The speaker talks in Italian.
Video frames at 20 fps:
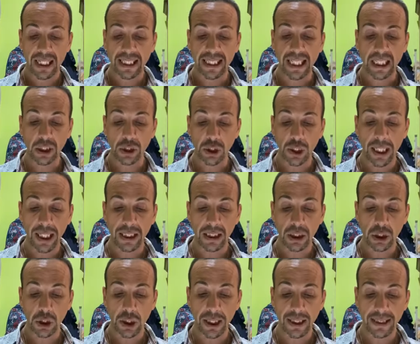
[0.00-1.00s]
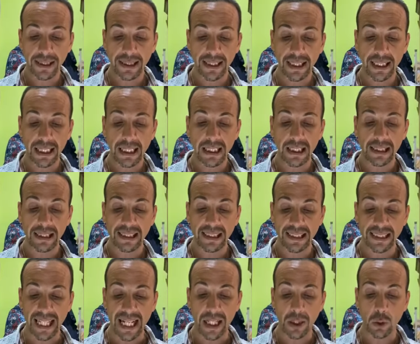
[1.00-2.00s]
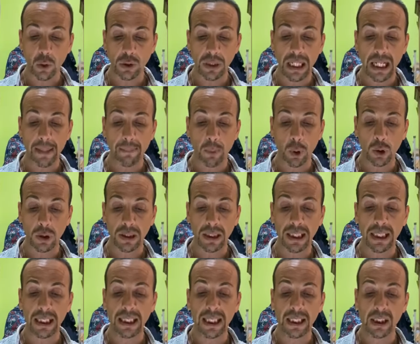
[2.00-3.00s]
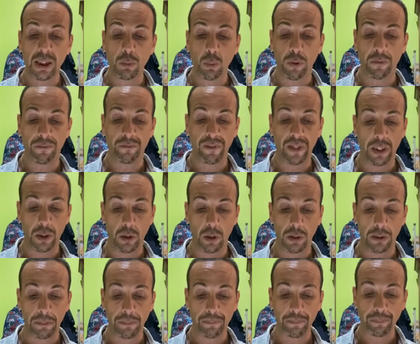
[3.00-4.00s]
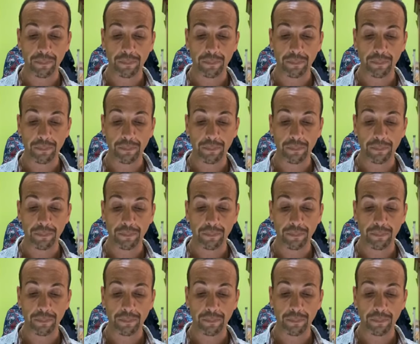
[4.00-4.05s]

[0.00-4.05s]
che i geni gentili stanno nelle bottiglie di buon vino.